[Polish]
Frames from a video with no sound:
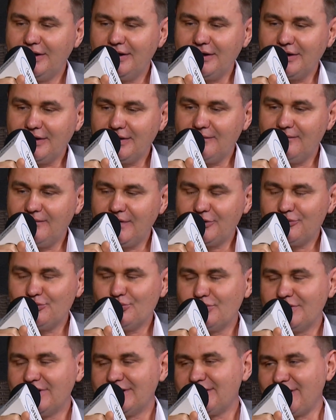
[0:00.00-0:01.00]
E,
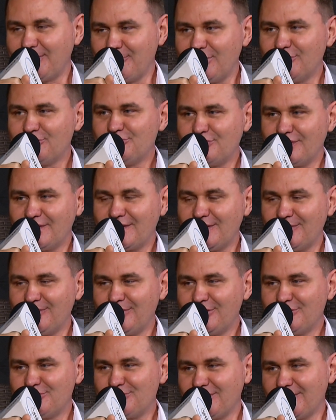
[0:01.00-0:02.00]
według tabel
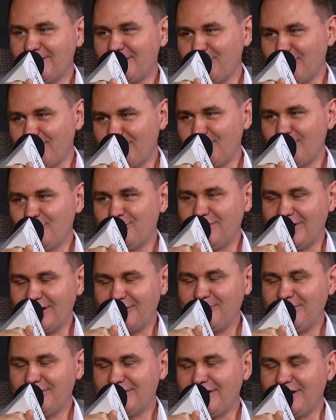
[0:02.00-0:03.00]
kursowych, które w sposób
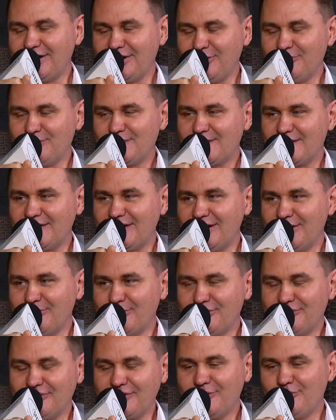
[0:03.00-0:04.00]
arbitralnie
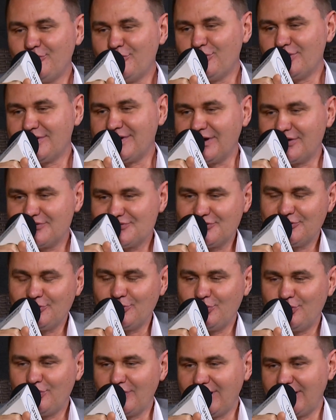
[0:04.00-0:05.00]
ustalały. To nie było tak, że
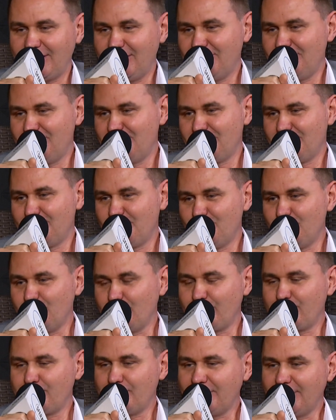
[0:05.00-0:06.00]
to były jakieś
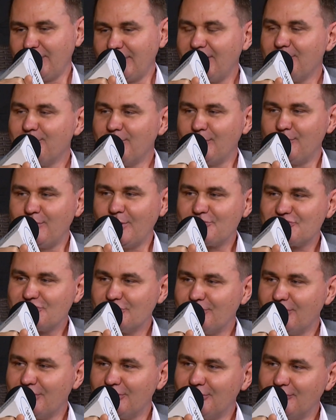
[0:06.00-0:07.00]
kursy NBP
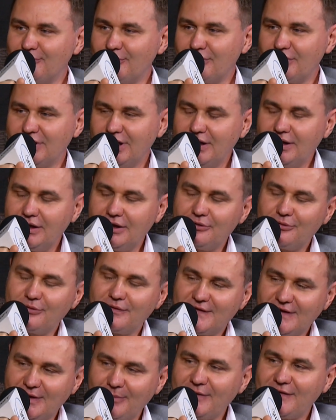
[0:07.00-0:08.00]
przykładowo, tylko
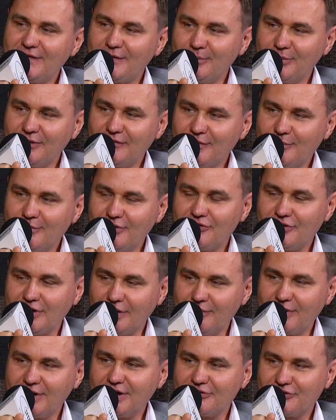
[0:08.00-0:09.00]
same sobie
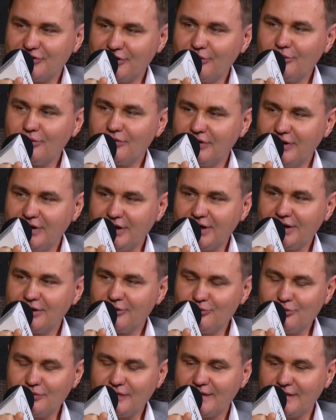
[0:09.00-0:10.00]
wymyślały każdego dnia
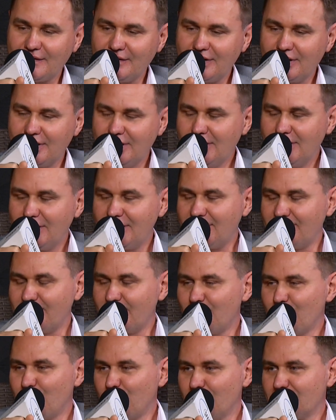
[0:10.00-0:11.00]
kursy.
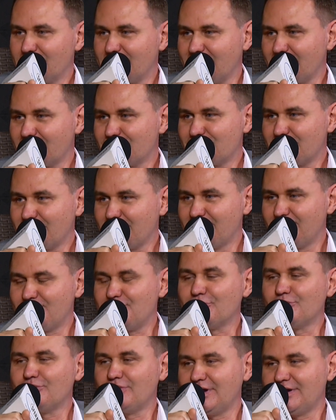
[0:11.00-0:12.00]
Nawet było tak, że w
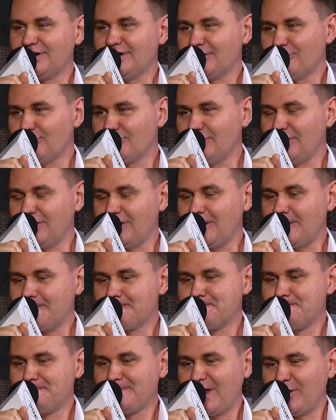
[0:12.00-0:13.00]
ciągu jednego dnia
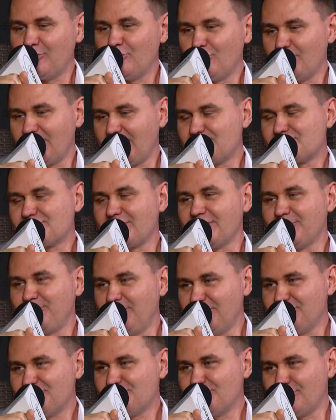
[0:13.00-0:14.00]
było na przykład
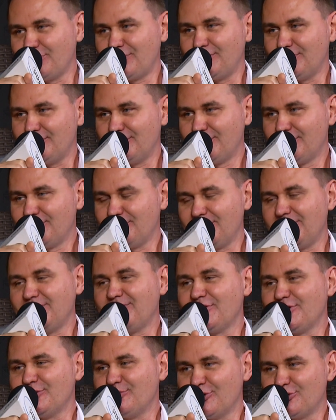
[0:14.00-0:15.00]
pięć kursów. No nie
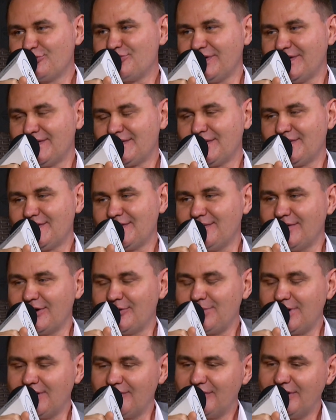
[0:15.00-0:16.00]
wiadomo, które
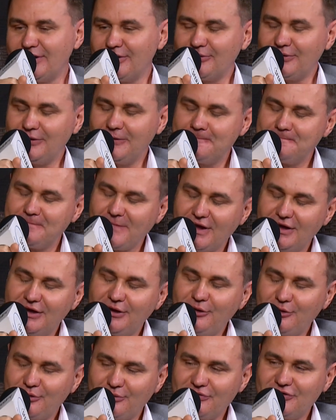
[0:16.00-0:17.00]
stosować, prawda? No i,
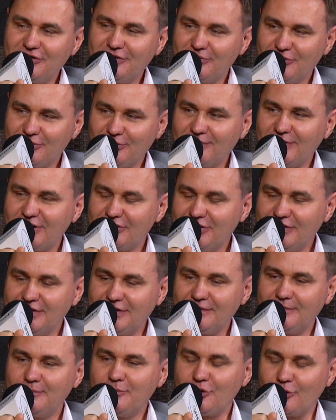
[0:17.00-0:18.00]
i stąd się wziął właśnie
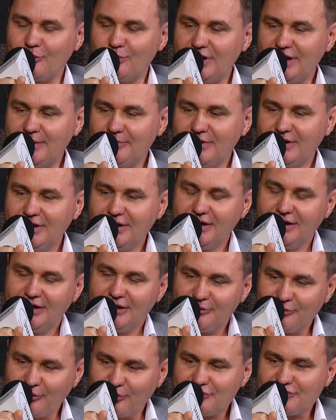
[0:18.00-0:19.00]
ten problem.
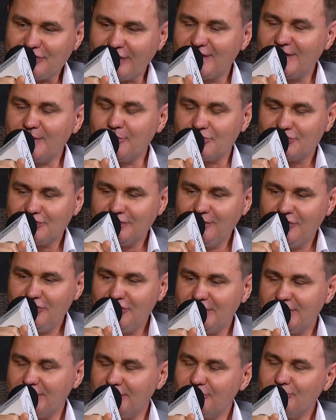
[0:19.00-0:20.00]
No z czasem
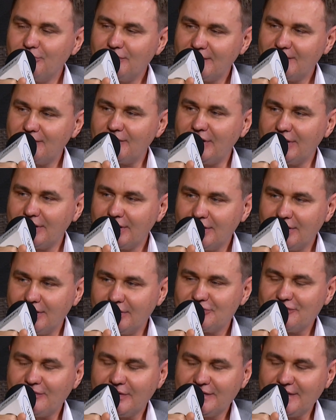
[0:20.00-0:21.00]
oczywiście ten kurs franka
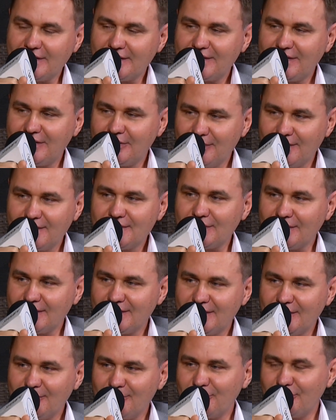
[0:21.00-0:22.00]
szwajcarskiego
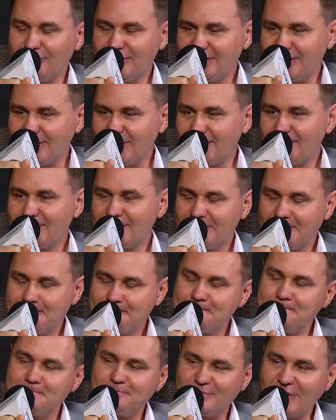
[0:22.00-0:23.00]
wzrosnął, no i teraz
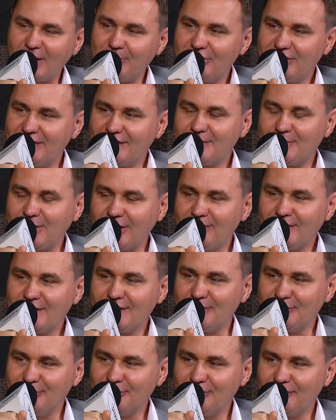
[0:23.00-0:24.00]
mamy te sprawy
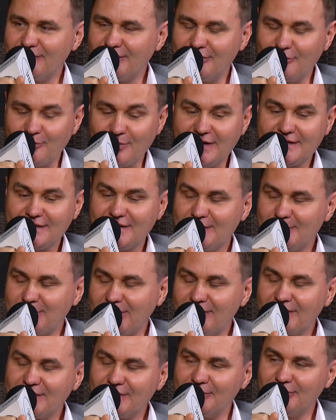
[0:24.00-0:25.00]
sądowe, no masę
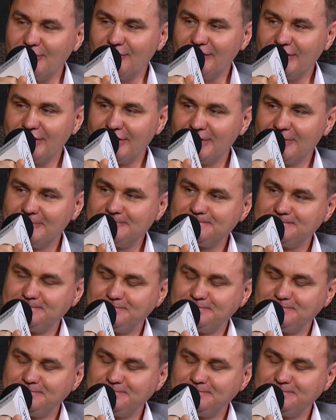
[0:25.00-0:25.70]
spraw sądowych.